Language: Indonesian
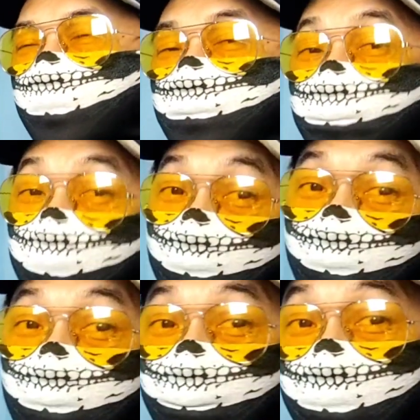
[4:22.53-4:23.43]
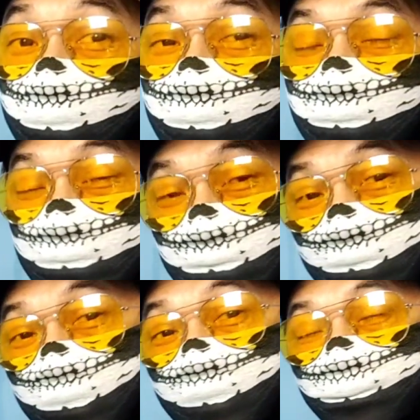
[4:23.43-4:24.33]
buat mereka tapi di
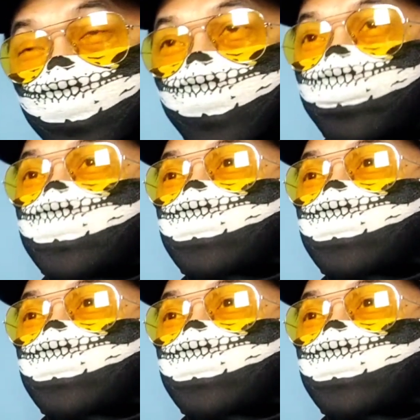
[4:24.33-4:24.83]
sisi lain mereka